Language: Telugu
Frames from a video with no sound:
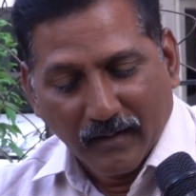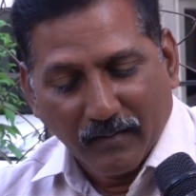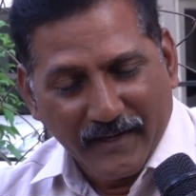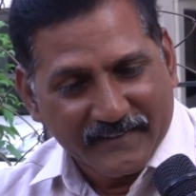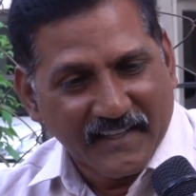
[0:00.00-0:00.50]

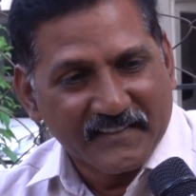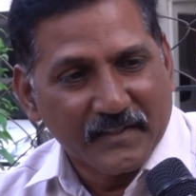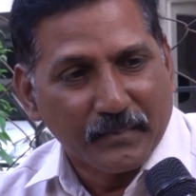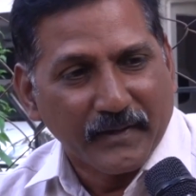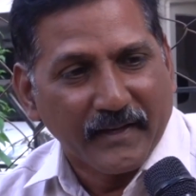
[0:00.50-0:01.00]

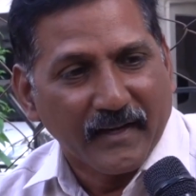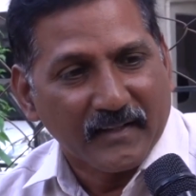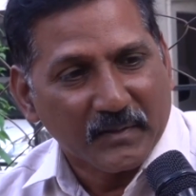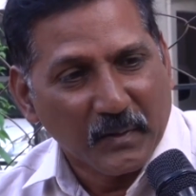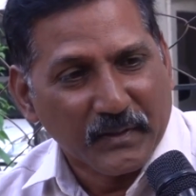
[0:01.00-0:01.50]
వైఎస్ఆర్సీపీ అయినా
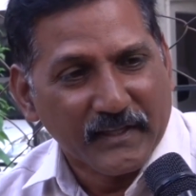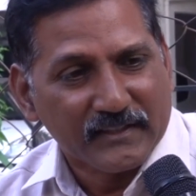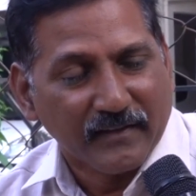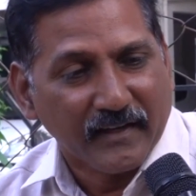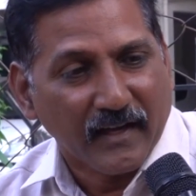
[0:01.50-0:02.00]

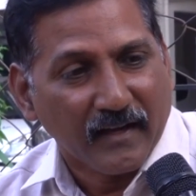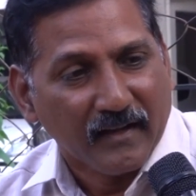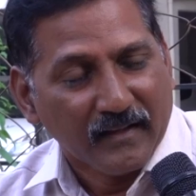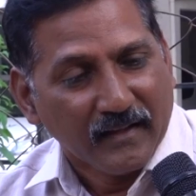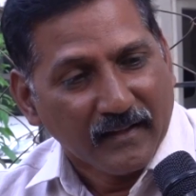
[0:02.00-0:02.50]
తెలుగుదేశం అయినా
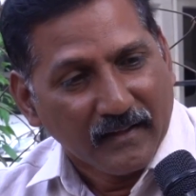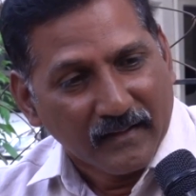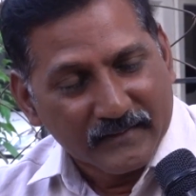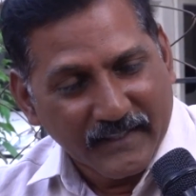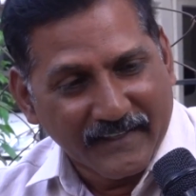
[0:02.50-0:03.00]

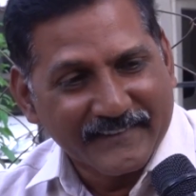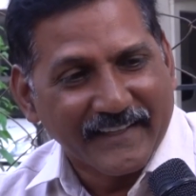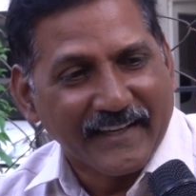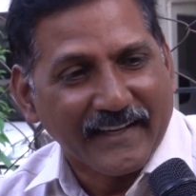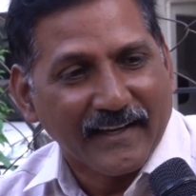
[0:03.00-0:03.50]

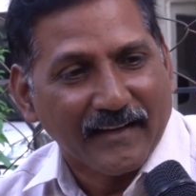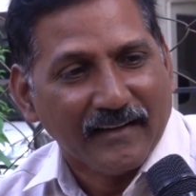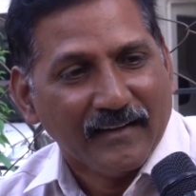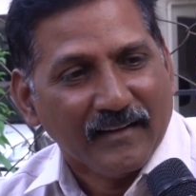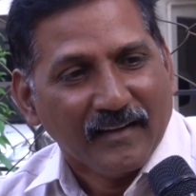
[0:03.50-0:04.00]
జనసేన అయినా
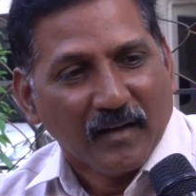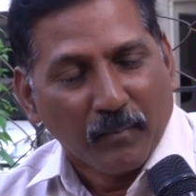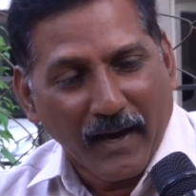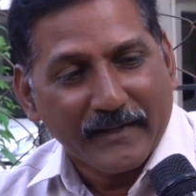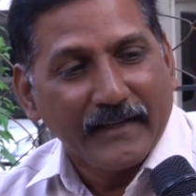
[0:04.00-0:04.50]

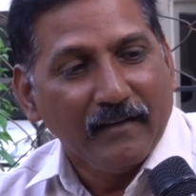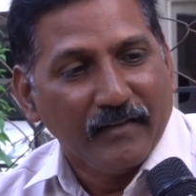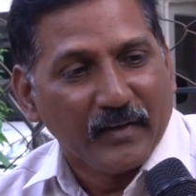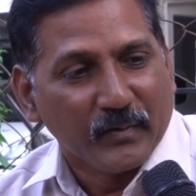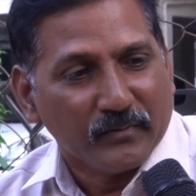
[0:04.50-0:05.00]
పార్టీలు
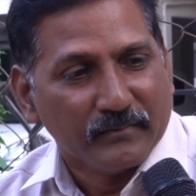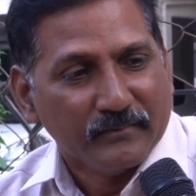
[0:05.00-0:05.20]
వేరు